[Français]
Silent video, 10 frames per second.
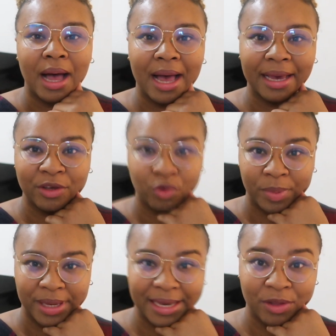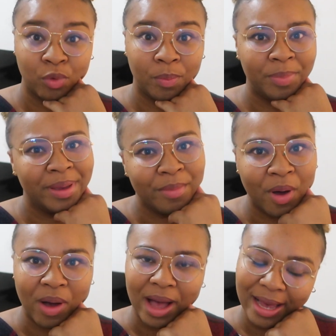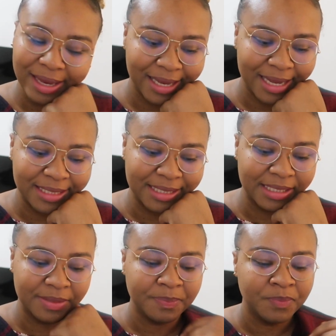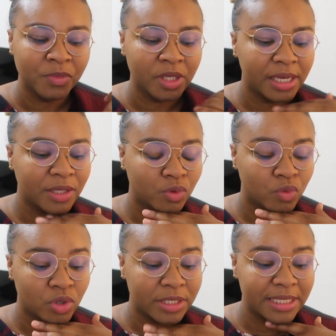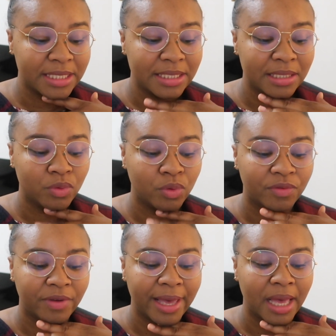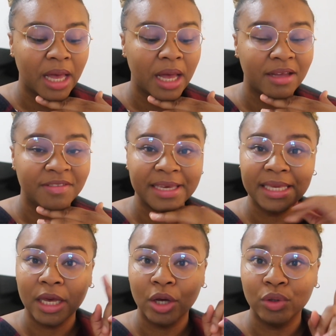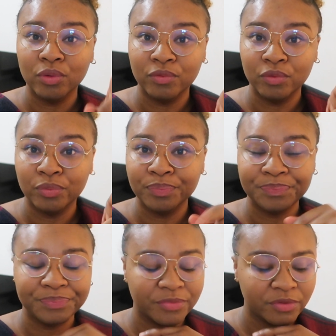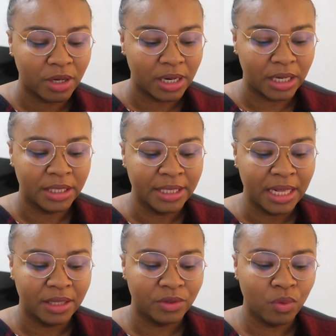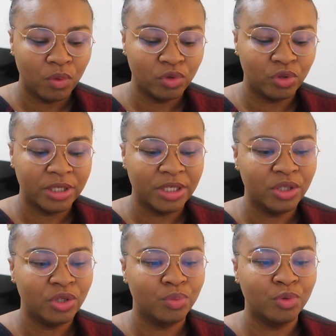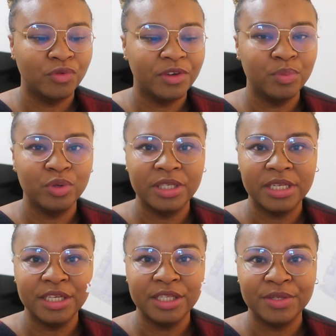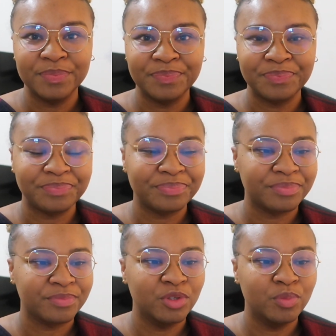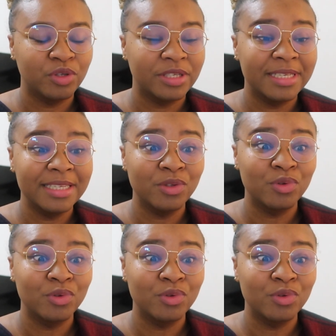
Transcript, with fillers: à récupérer, de paiements à réaliser et du coup j'ai décidé de le faire avec vous. Voilà. Donc je me suis fait une petite liste, une petite liste